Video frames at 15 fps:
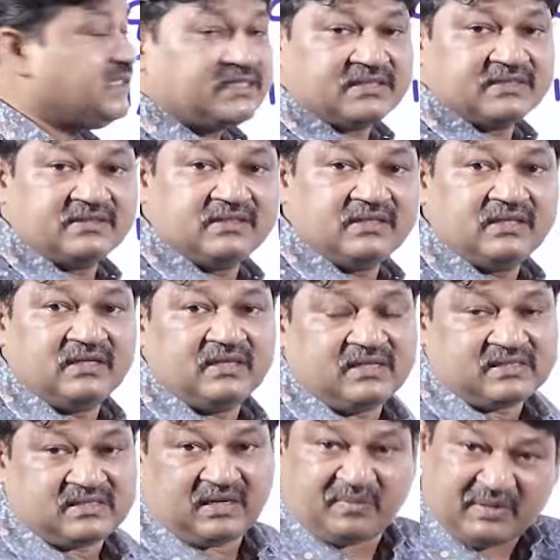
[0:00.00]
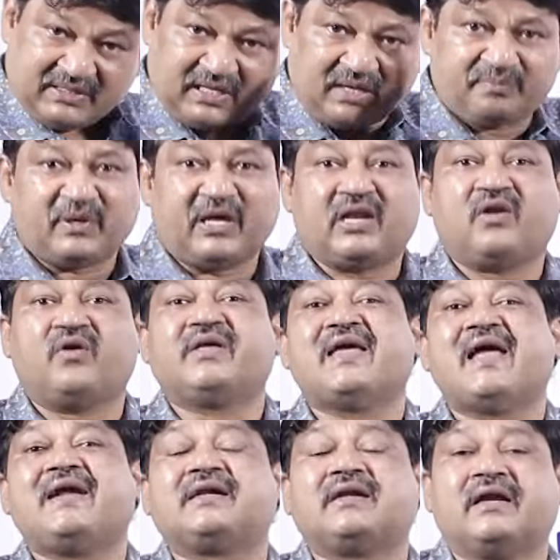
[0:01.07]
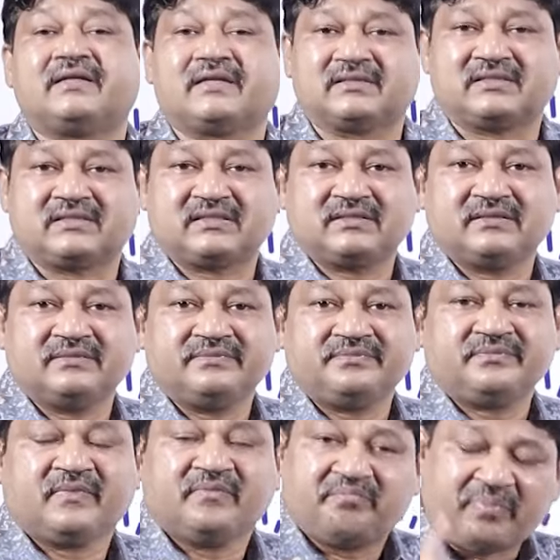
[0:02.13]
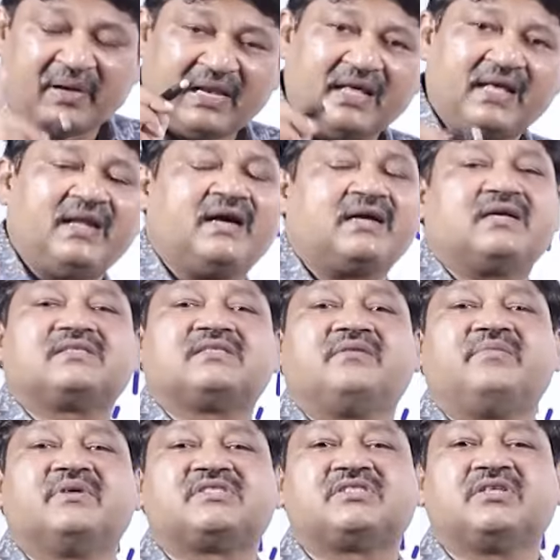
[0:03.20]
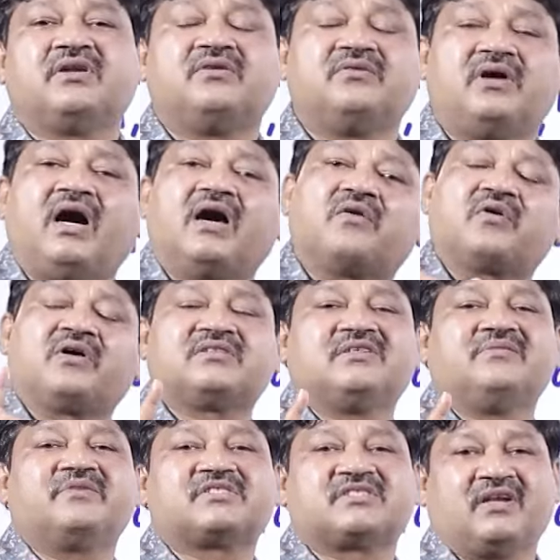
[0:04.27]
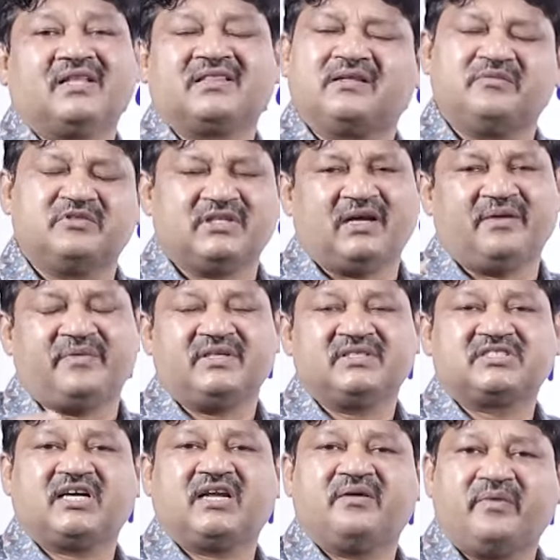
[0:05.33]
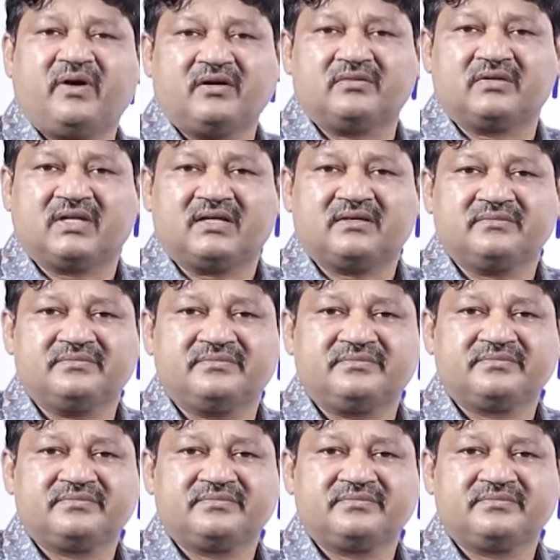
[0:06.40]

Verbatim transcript: ఎయిట్ సమంత పేరులో ఎయిట్ లెటర్స్ పెళ్ళైనాక సమస్యలు ఆరోగ్య సమస్యలు అంతకుముందు ఆమె చాలా బాగున్నారు